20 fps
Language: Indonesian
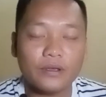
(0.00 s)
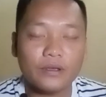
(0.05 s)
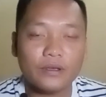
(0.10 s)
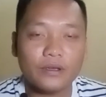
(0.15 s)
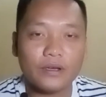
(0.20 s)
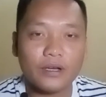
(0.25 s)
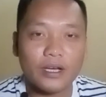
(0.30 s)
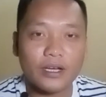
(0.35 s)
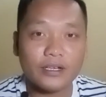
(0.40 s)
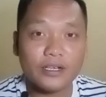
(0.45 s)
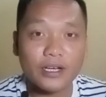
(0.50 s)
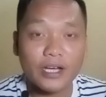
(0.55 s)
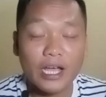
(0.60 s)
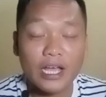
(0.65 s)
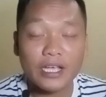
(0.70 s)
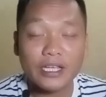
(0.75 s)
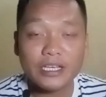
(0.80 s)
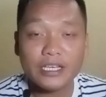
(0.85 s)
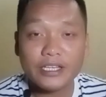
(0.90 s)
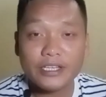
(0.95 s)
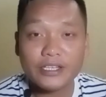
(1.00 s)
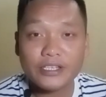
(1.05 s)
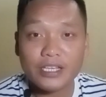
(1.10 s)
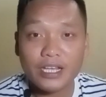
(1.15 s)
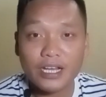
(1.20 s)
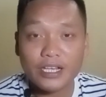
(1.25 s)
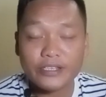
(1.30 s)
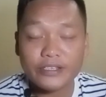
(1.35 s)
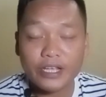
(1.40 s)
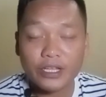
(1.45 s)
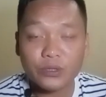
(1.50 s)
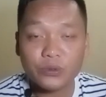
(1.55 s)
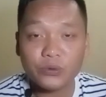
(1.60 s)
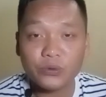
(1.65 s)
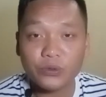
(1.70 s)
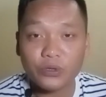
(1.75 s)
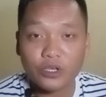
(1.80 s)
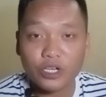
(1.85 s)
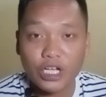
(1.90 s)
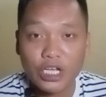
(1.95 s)
Adakah ini salah
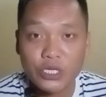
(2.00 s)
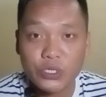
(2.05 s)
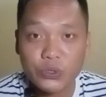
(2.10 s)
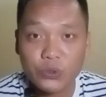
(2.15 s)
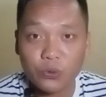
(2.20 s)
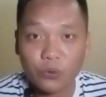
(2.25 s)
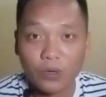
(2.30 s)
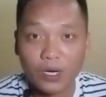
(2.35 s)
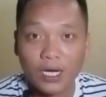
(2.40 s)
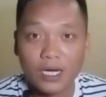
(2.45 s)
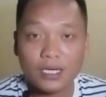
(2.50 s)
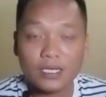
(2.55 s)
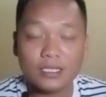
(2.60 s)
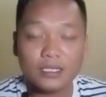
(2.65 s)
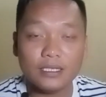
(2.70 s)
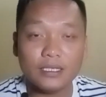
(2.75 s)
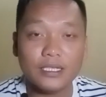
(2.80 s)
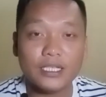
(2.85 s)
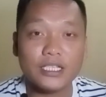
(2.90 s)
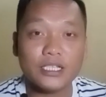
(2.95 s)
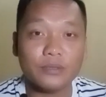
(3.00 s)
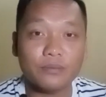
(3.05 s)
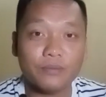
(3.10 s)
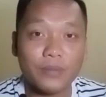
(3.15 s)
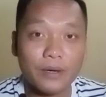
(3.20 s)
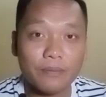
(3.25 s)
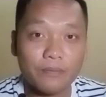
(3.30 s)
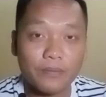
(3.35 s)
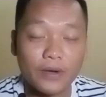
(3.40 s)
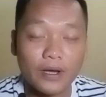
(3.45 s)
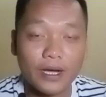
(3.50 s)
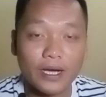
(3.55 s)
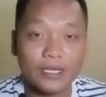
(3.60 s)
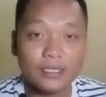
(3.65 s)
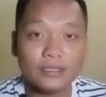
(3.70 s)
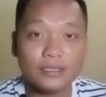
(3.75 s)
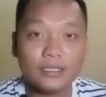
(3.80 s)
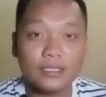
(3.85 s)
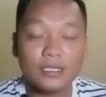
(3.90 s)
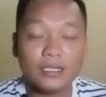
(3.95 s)
satu rasuah
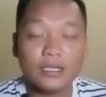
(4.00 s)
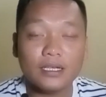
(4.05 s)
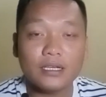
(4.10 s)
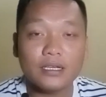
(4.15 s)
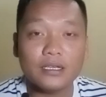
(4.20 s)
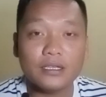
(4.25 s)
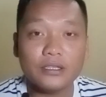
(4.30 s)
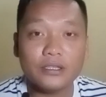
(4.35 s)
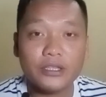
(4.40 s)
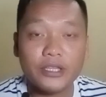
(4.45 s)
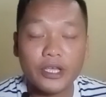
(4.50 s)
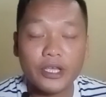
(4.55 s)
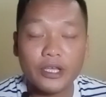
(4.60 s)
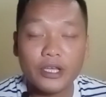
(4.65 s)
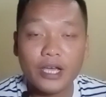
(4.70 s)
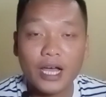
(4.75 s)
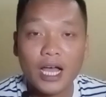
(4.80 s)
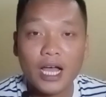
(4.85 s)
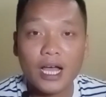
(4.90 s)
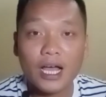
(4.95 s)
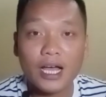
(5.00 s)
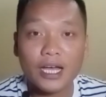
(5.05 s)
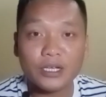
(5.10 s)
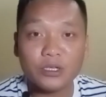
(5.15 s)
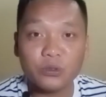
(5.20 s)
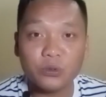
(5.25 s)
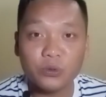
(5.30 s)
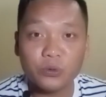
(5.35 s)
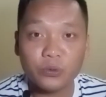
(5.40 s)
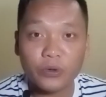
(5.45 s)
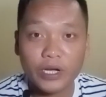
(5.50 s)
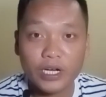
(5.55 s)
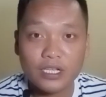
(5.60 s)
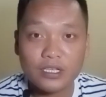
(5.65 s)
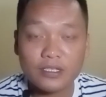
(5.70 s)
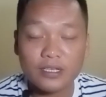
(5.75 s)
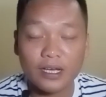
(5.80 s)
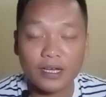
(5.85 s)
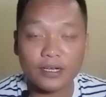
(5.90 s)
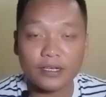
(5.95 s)
disebabkan tiga adun
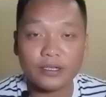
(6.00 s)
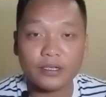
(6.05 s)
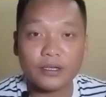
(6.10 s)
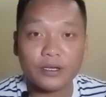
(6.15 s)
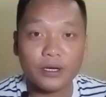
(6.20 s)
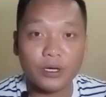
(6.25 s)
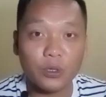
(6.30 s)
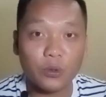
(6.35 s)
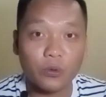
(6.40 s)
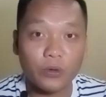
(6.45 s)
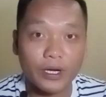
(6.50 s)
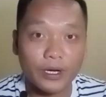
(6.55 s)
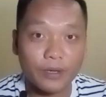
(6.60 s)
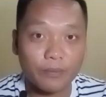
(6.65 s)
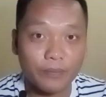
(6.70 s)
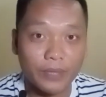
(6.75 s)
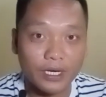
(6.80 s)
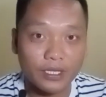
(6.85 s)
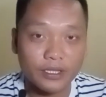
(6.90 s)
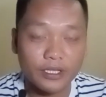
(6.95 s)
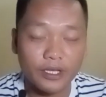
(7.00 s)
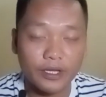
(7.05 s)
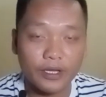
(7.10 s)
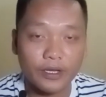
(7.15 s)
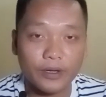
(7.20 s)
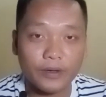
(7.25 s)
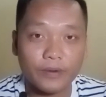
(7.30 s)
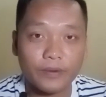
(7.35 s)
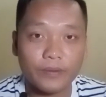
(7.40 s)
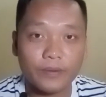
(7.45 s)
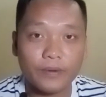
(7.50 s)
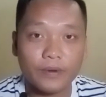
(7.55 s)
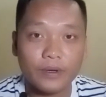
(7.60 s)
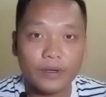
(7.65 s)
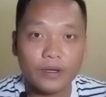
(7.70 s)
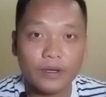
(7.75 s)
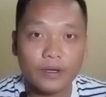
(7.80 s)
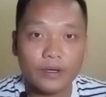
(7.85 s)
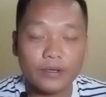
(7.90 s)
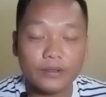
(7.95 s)
warisan keluar parti?
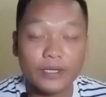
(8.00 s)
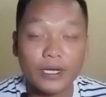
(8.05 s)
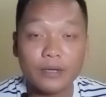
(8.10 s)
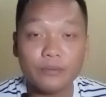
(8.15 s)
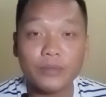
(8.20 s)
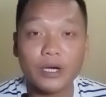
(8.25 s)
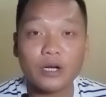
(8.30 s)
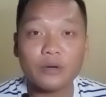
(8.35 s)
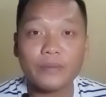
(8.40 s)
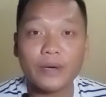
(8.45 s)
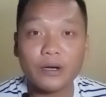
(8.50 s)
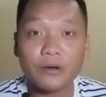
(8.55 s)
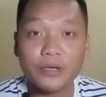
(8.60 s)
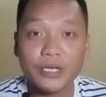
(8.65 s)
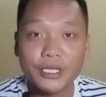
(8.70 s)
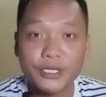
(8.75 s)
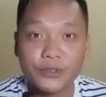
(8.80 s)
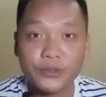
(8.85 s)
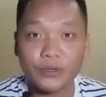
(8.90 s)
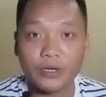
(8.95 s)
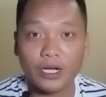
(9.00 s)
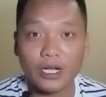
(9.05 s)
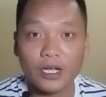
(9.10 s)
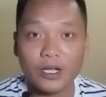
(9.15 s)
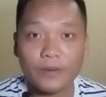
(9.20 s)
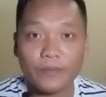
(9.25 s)
Dan baru-baru ini juga,